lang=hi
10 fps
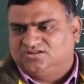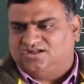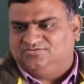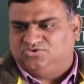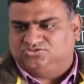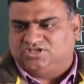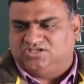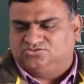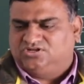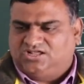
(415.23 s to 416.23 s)
काम होता
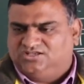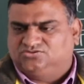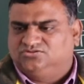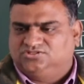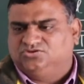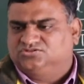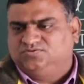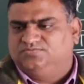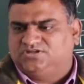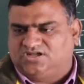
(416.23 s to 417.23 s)
है जो गाना सुनते हो
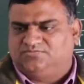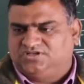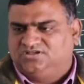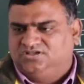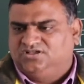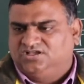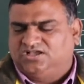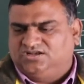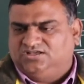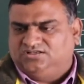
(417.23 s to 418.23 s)
उसमें भी काम है
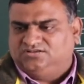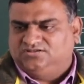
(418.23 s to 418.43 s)
है ना